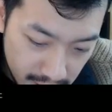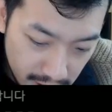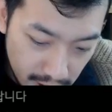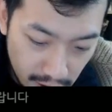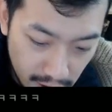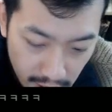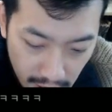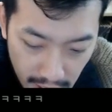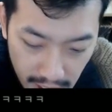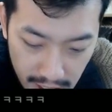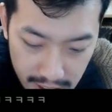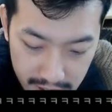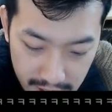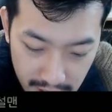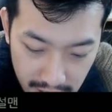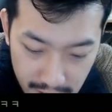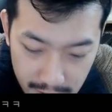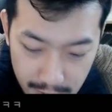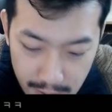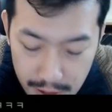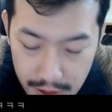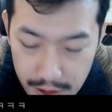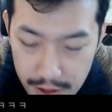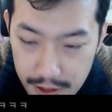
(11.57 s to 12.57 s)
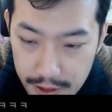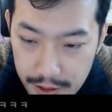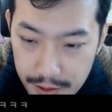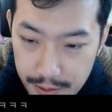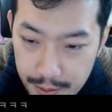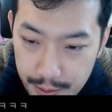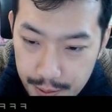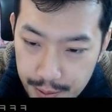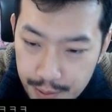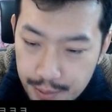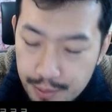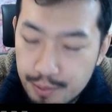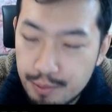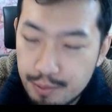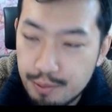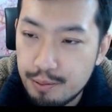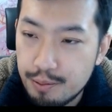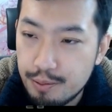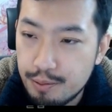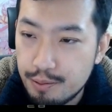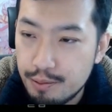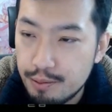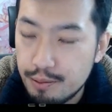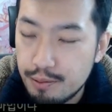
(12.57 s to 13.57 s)
건강한 사람은
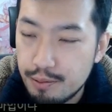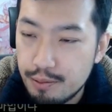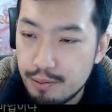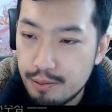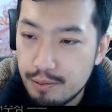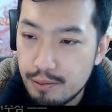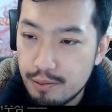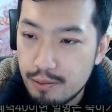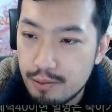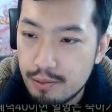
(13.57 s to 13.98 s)
음